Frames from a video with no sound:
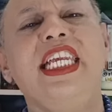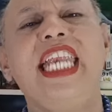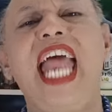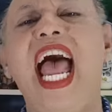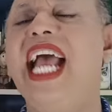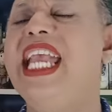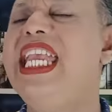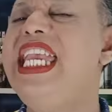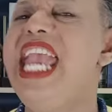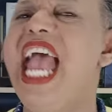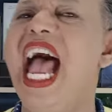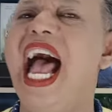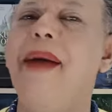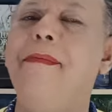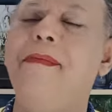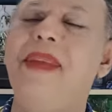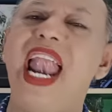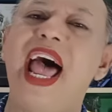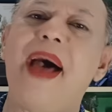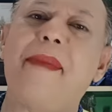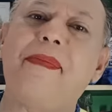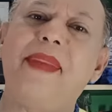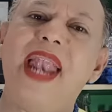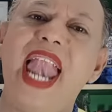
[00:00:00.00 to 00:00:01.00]
ทั้งยาม
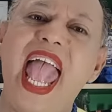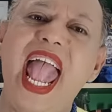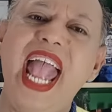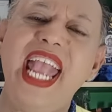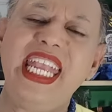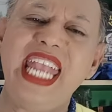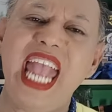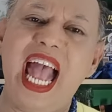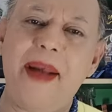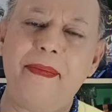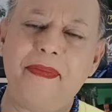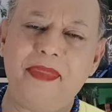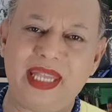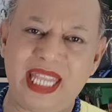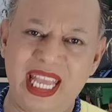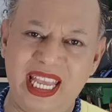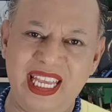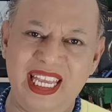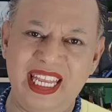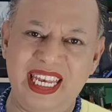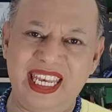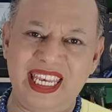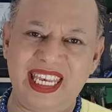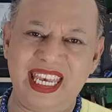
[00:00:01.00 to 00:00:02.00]
หลับและยาม
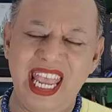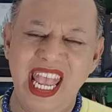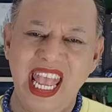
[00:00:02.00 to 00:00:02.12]
ตื่น